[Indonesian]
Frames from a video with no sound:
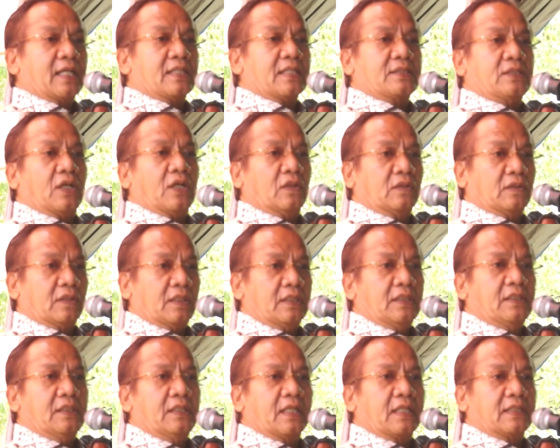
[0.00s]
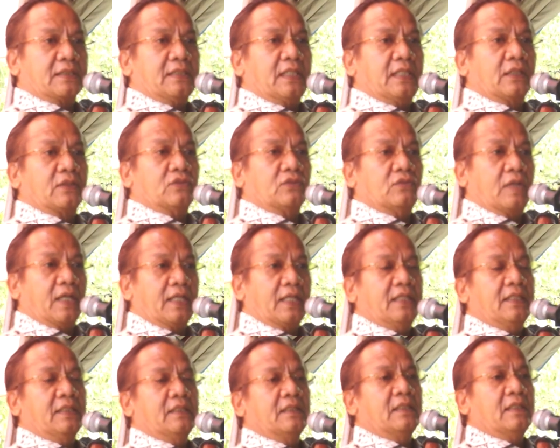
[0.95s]
rahasia Allah, rahasia
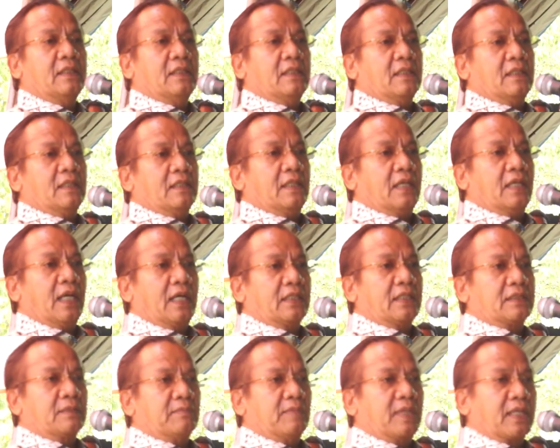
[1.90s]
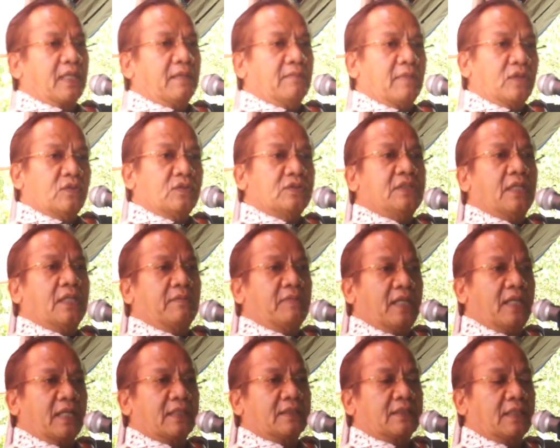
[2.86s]
Tuhan dan sebagai manusia
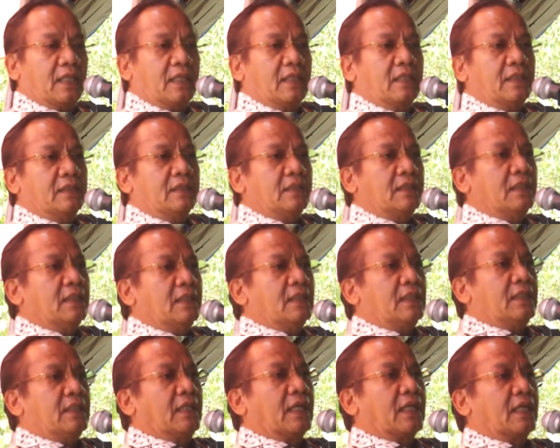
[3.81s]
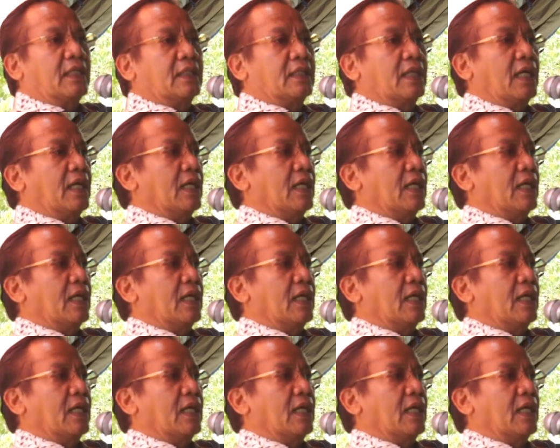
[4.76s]
biasa ya kita